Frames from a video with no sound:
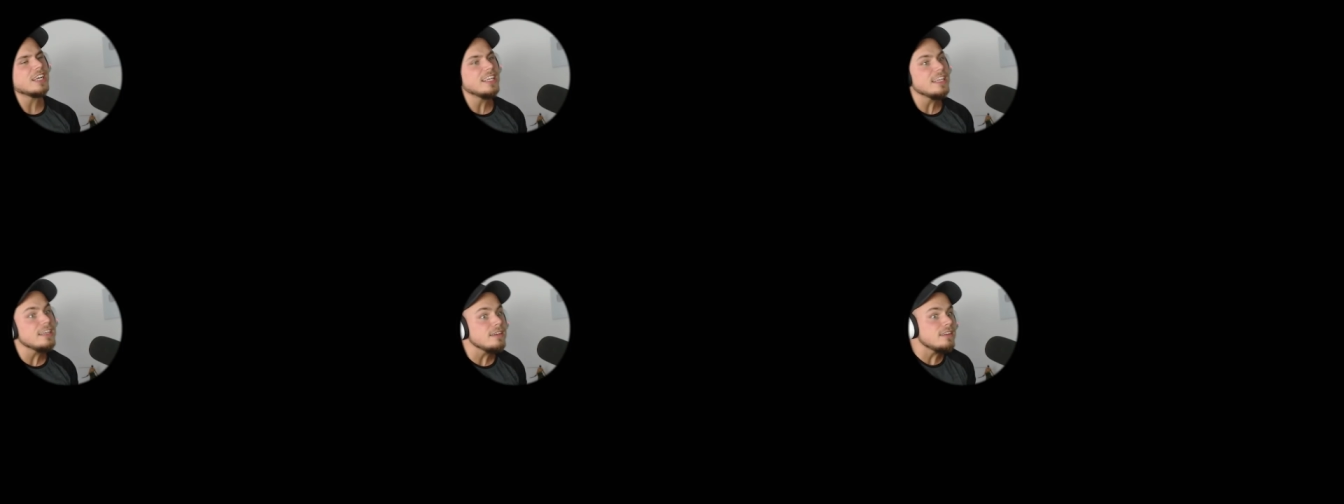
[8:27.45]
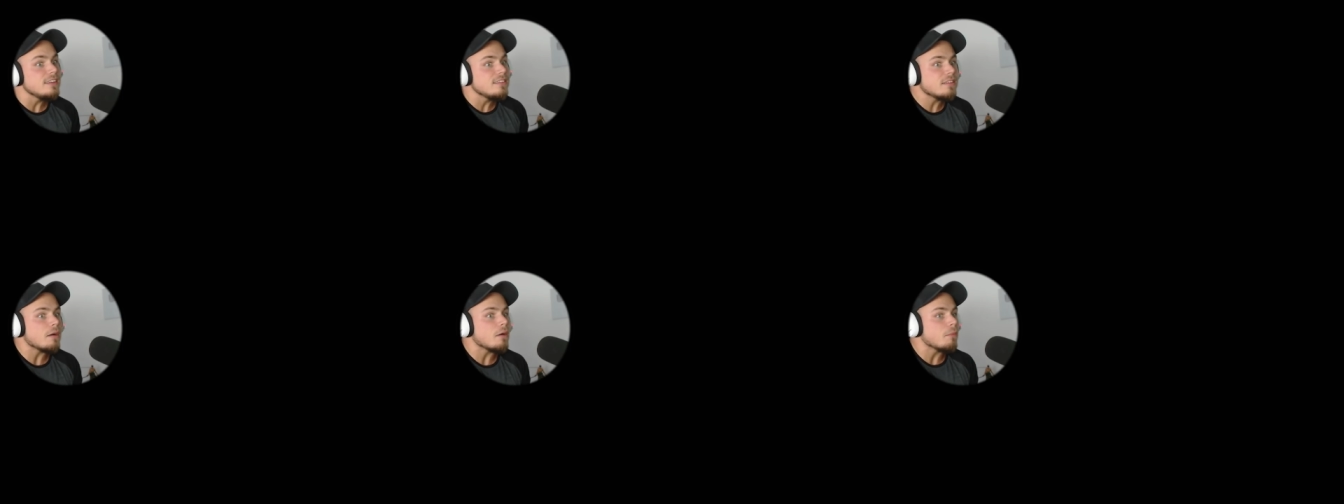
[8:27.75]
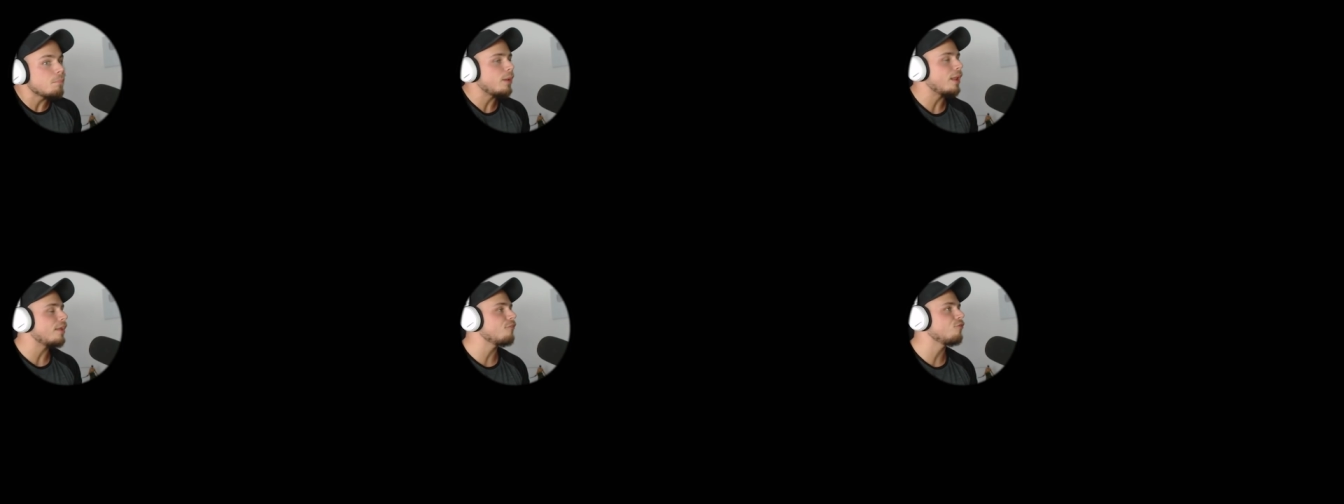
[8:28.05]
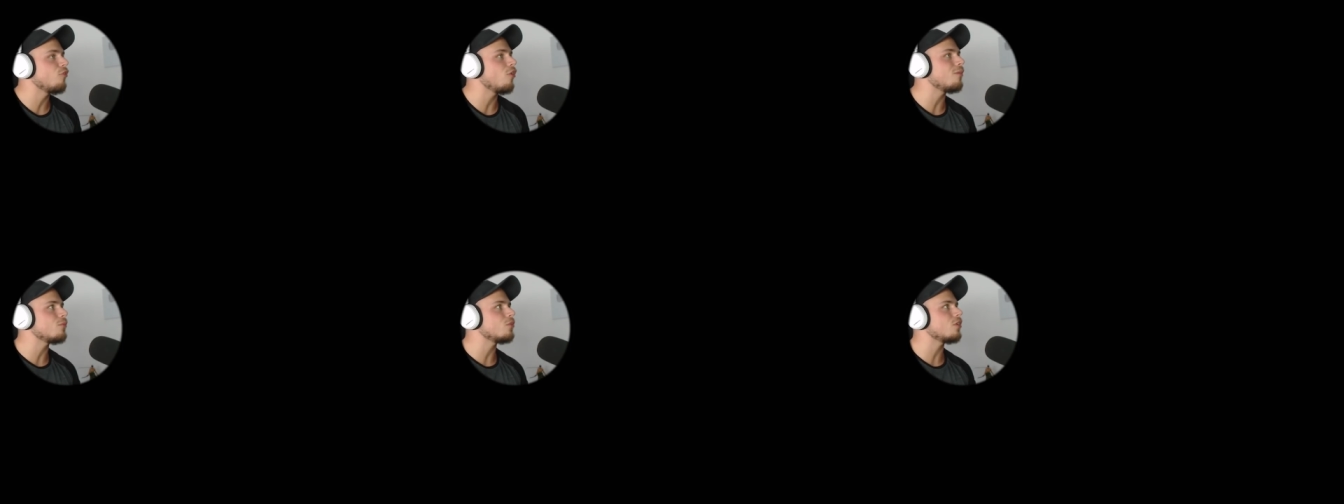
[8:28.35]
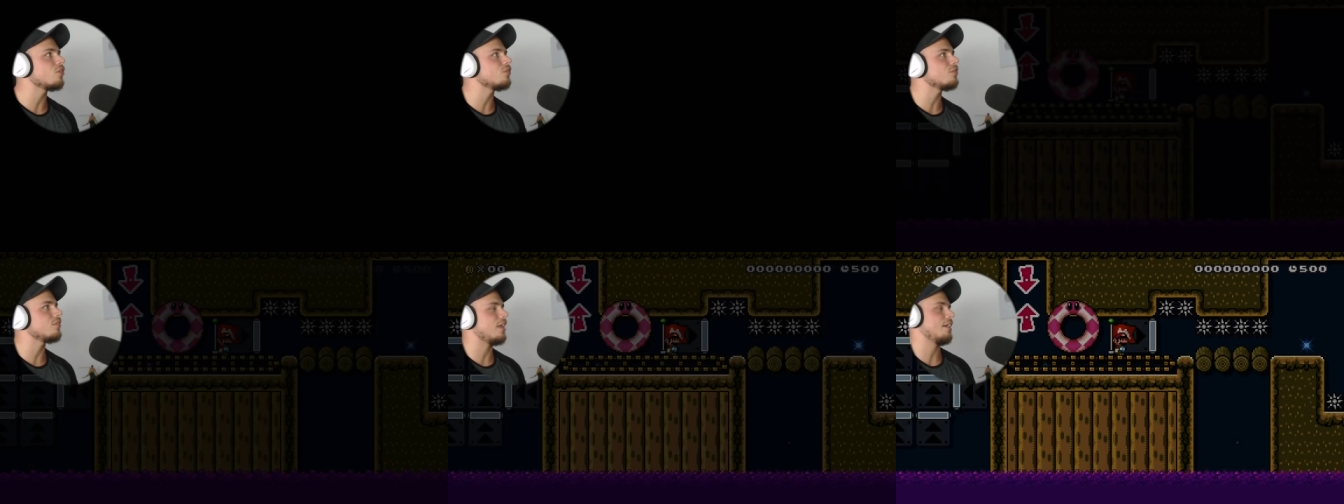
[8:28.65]
in dieser Plattform oder
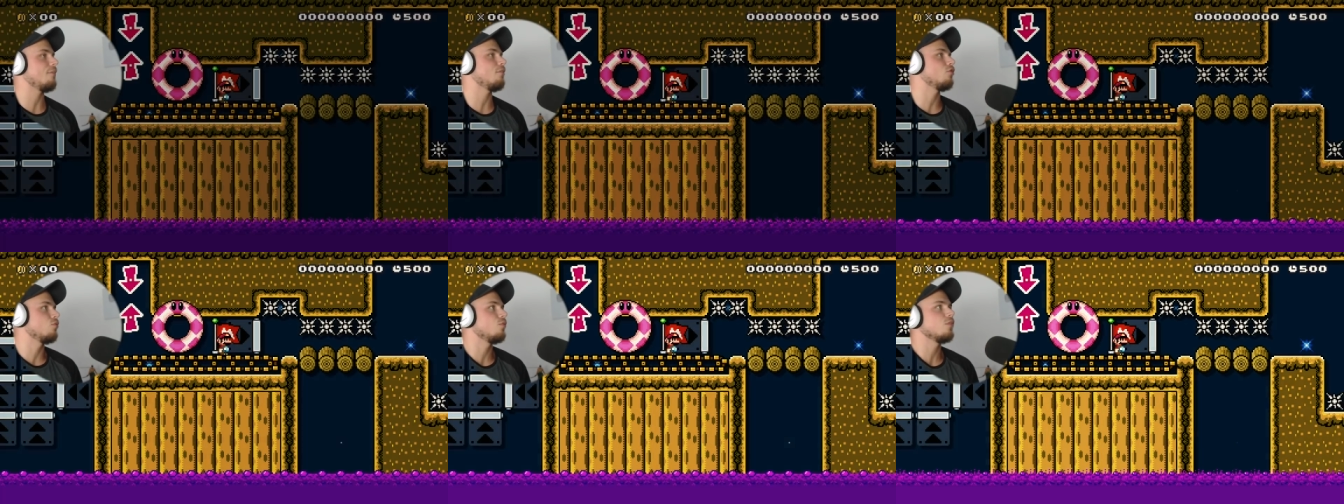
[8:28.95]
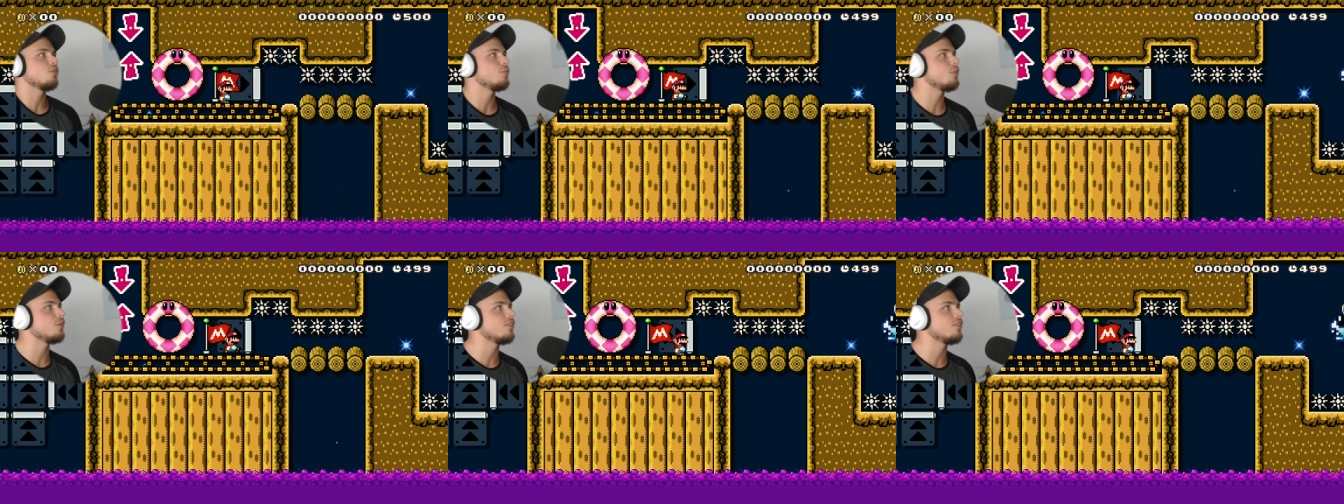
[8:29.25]
so? Irgendwas sowas muss ja